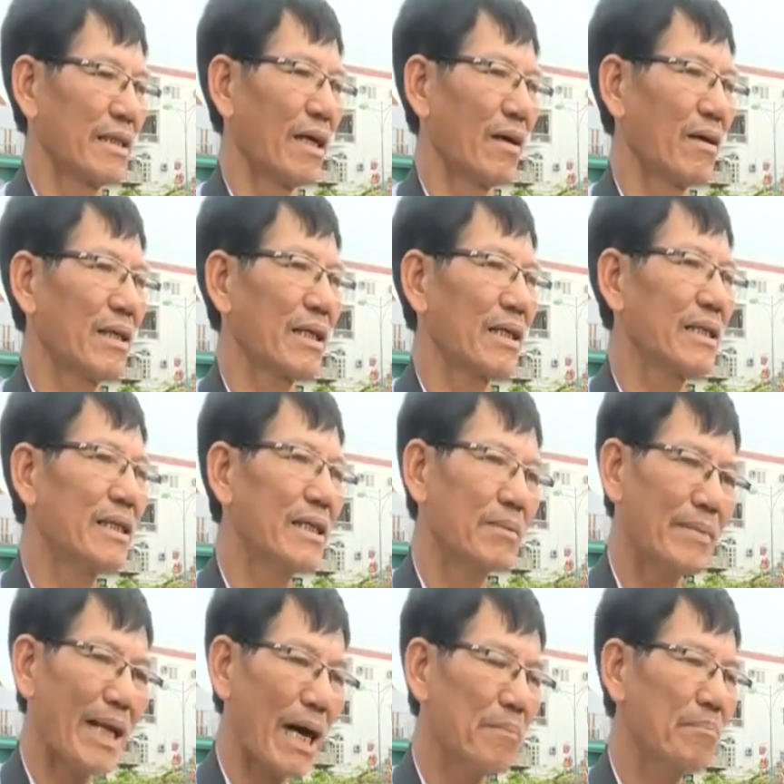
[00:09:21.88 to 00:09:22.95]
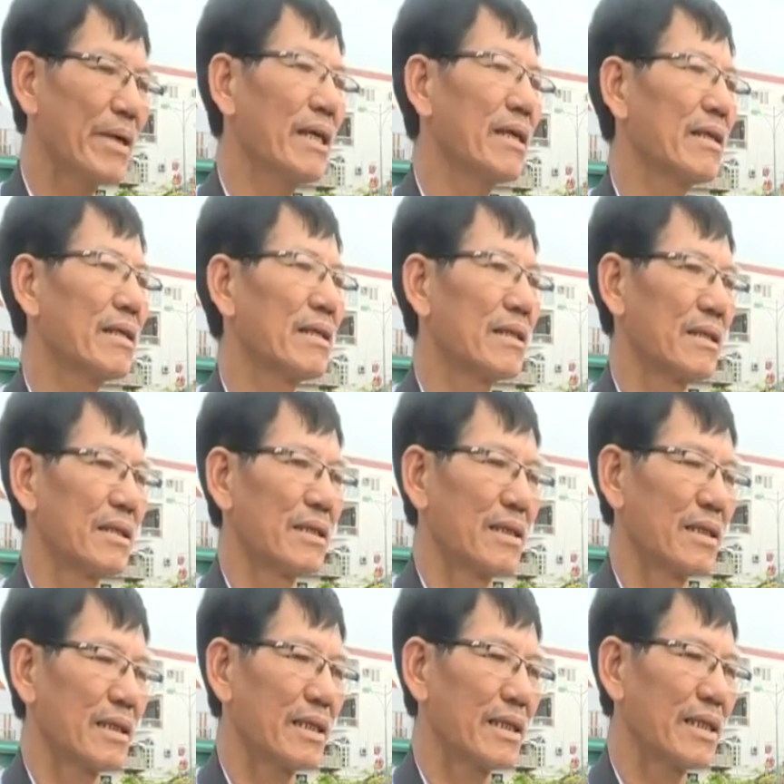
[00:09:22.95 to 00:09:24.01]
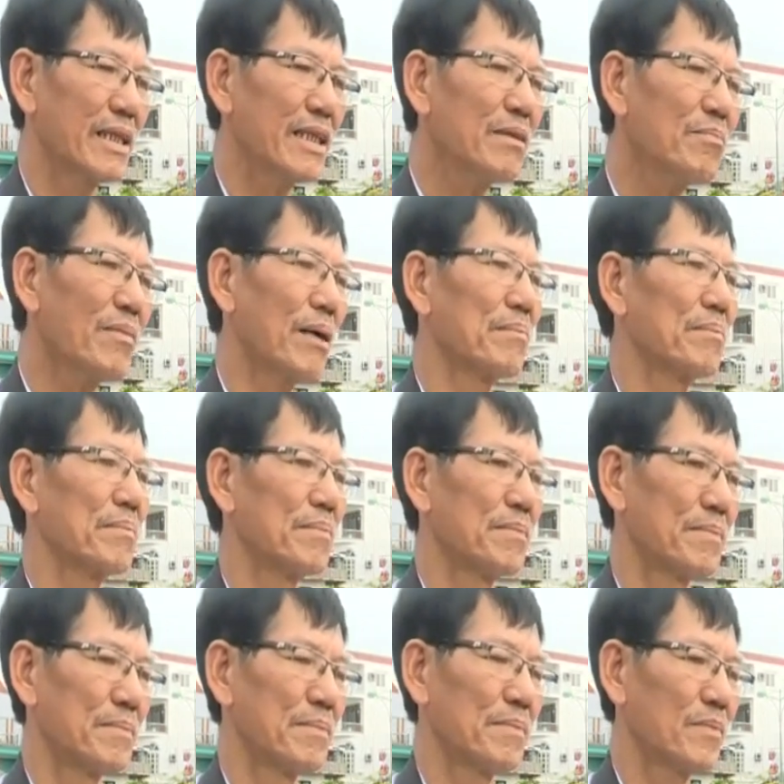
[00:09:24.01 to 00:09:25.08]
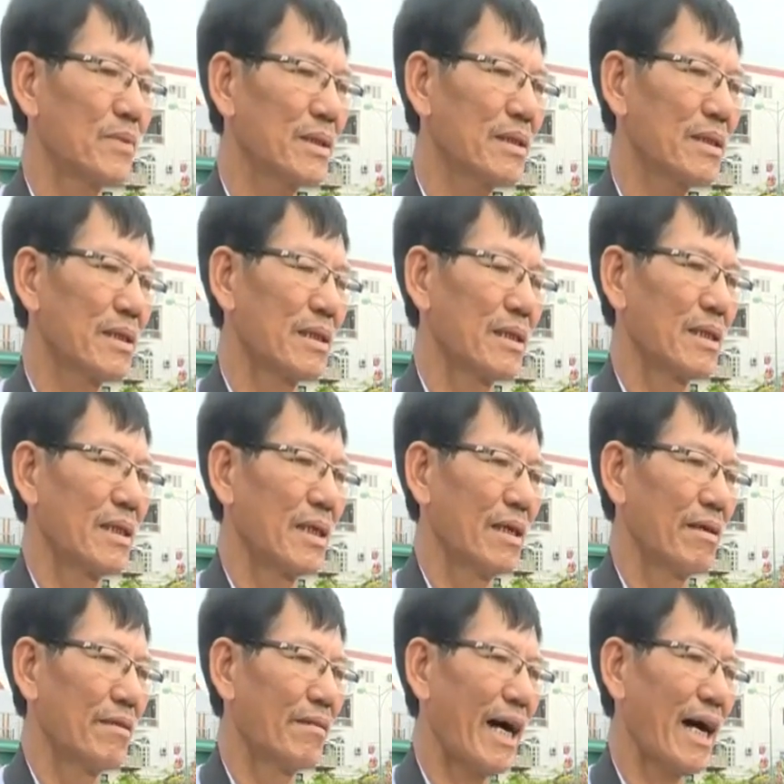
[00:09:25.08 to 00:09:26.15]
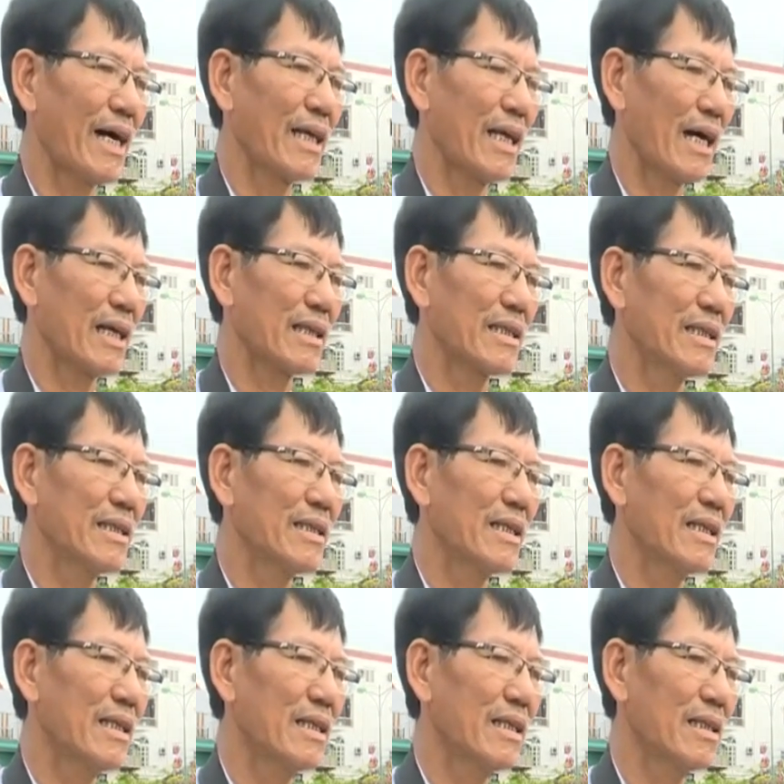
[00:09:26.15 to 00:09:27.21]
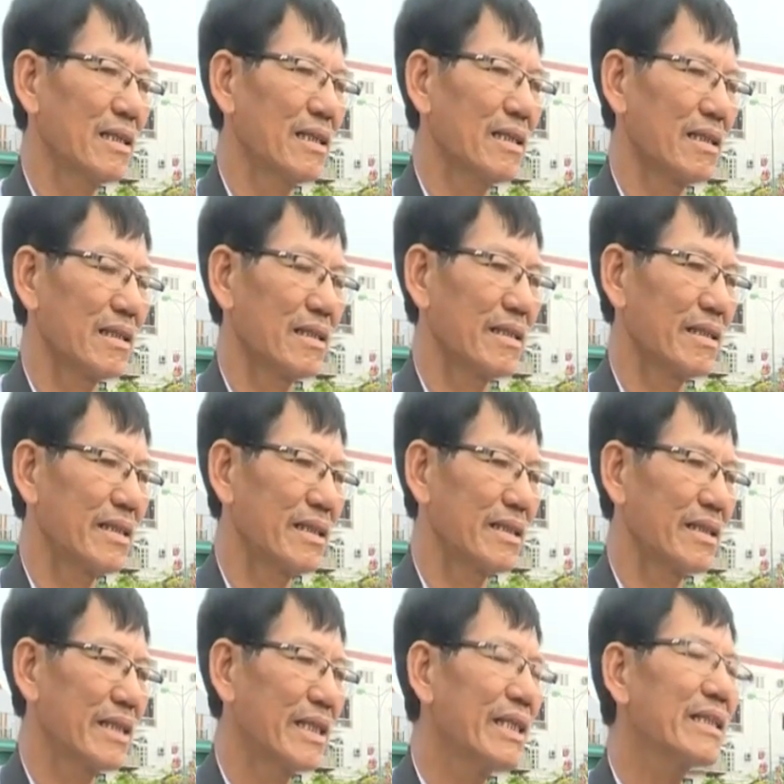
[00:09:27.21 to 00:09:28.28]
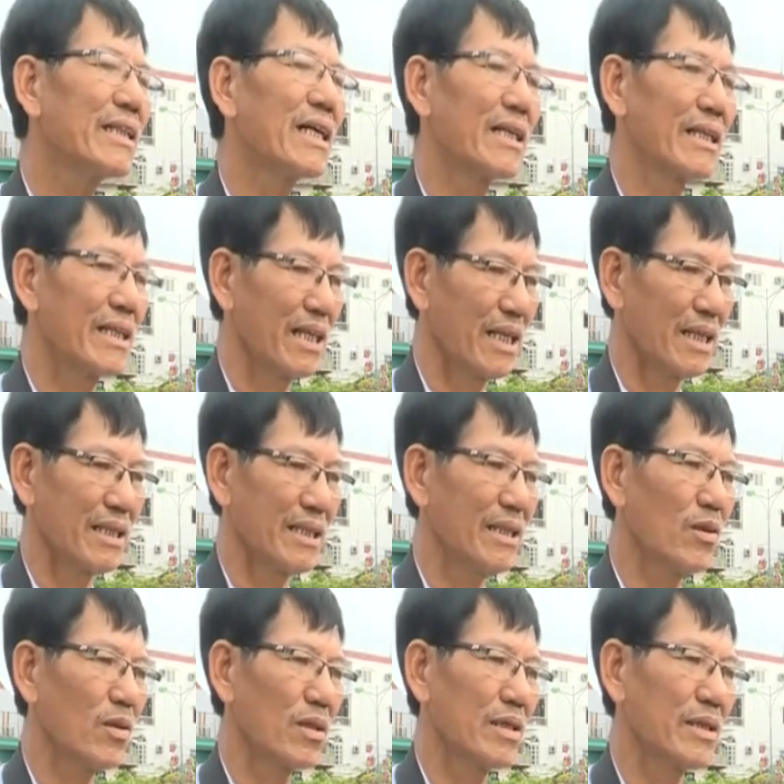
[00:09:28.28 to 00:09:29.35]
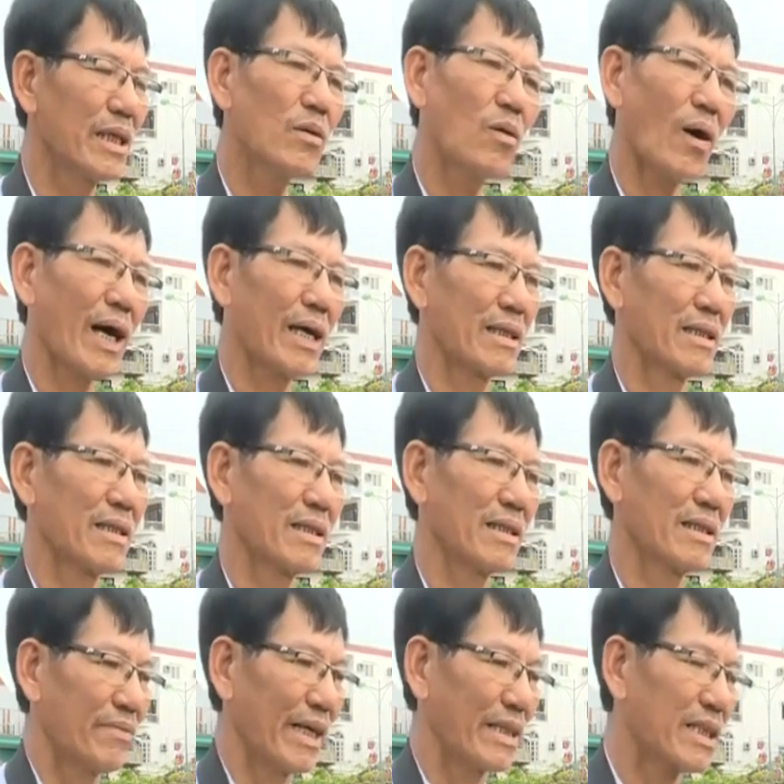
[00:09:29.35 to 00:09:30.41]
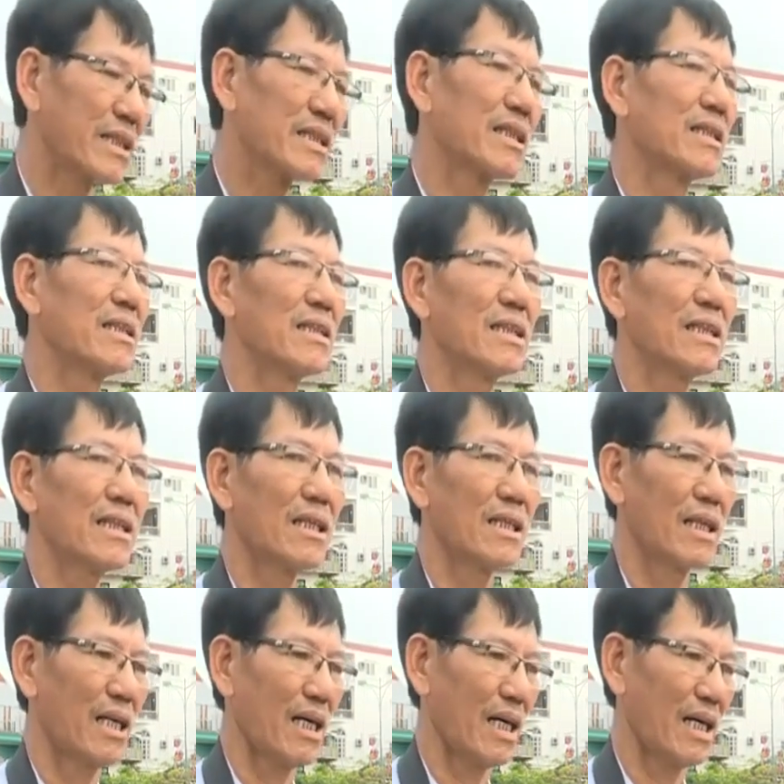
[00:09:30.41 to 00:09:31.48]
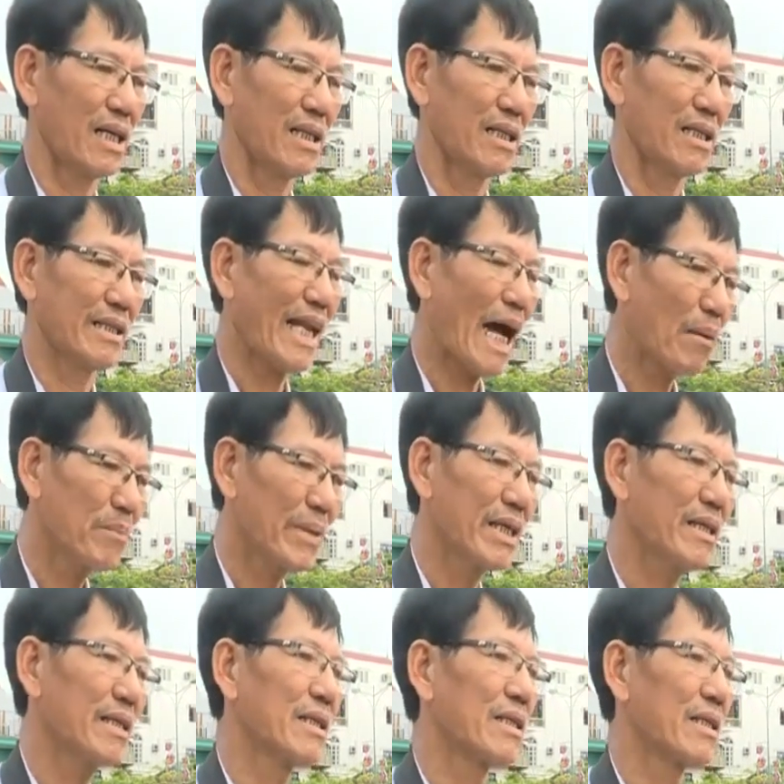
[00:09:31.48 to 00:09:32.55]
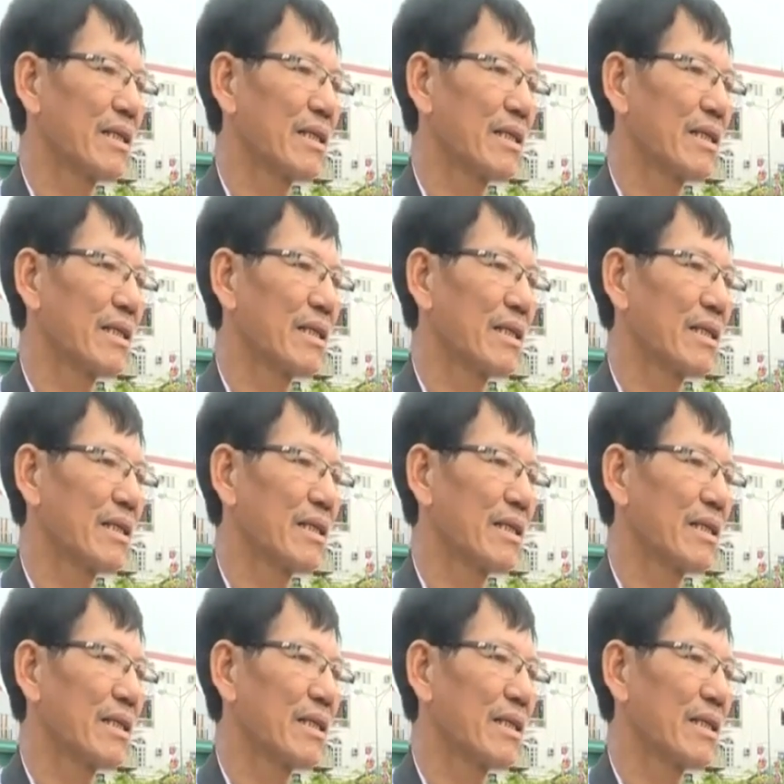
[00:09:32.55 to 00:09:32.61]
đó là cái niềm đam mê, cái thiên bẩm và là cái thiên thời địa lợi nhân nhân hòa nữa. Phải thực sự là đam mê,